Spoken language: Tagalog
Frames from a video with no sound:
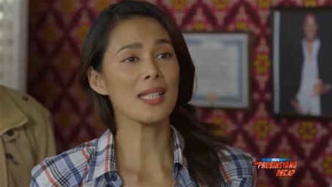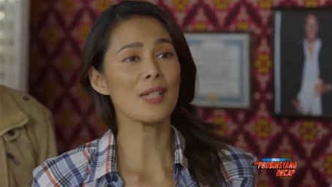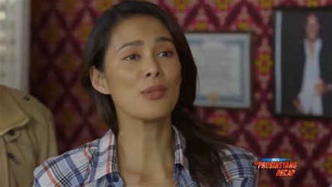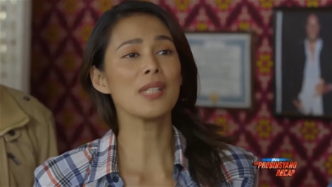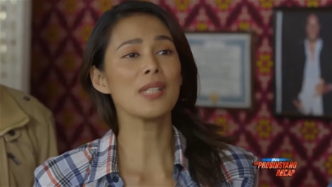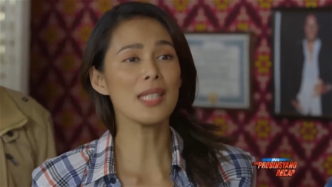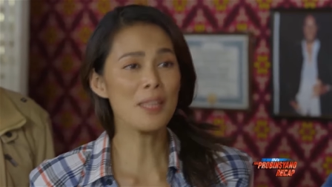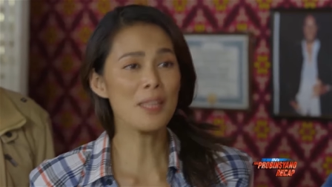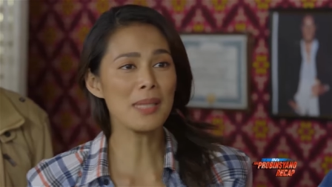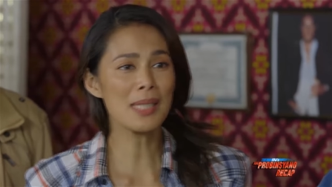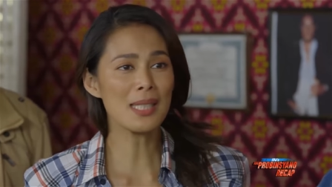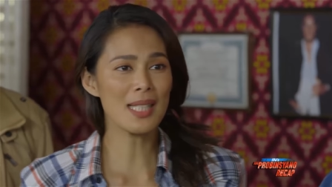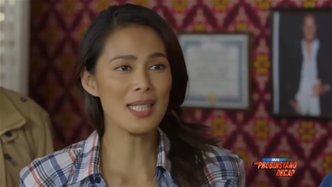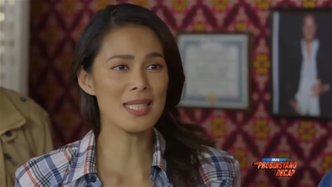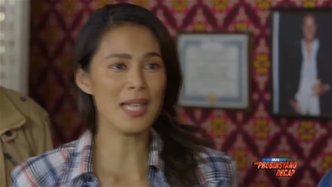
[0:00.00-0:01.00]
Ikaw na rin naman
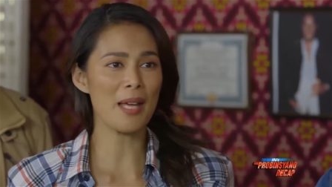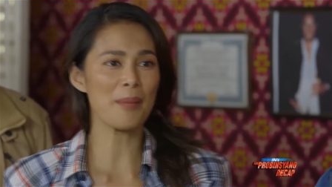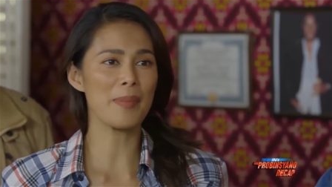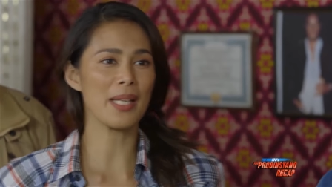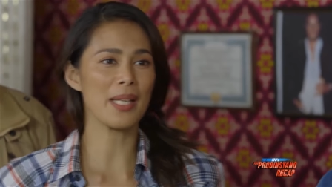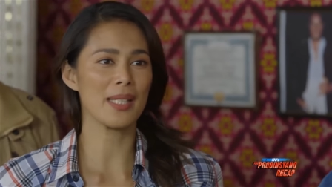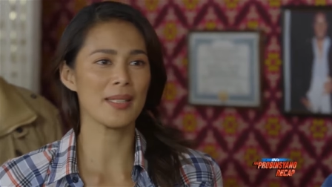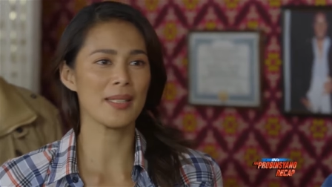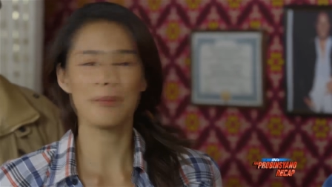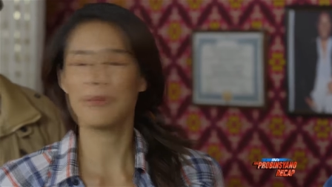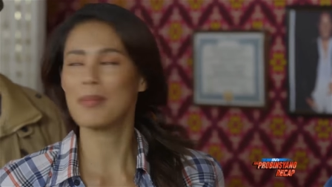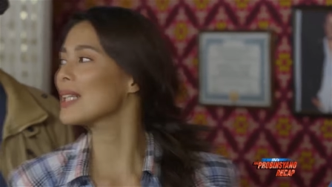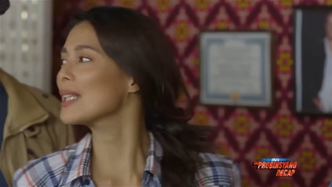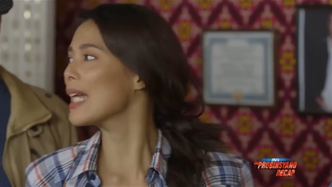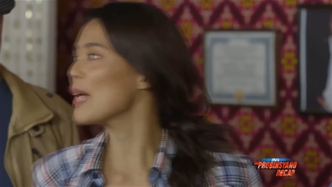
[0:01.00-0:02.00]
ang nagsabi
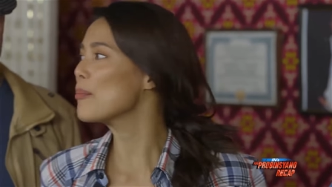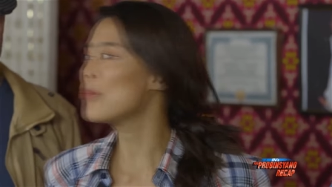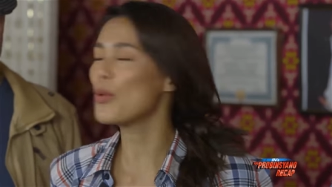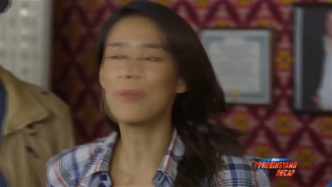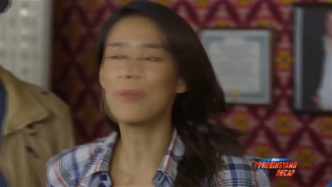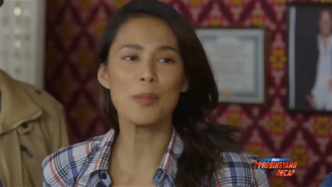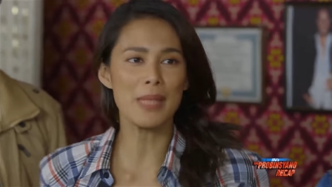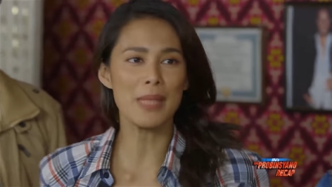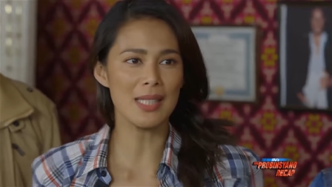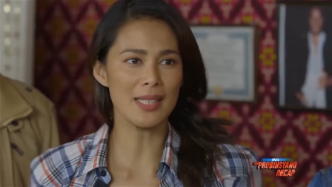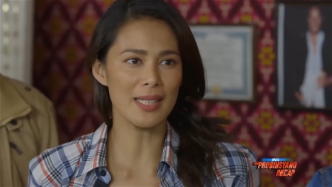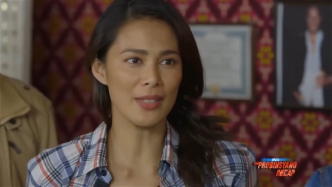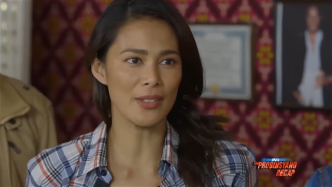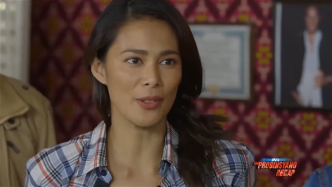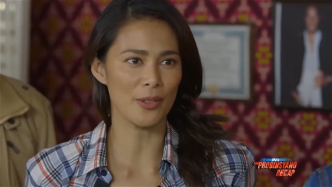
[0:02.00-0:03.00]
para tayong buong pamilya
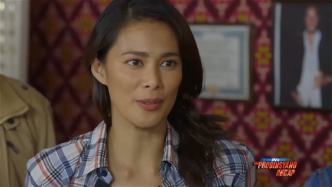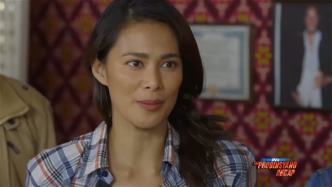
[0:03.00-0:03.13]
dito.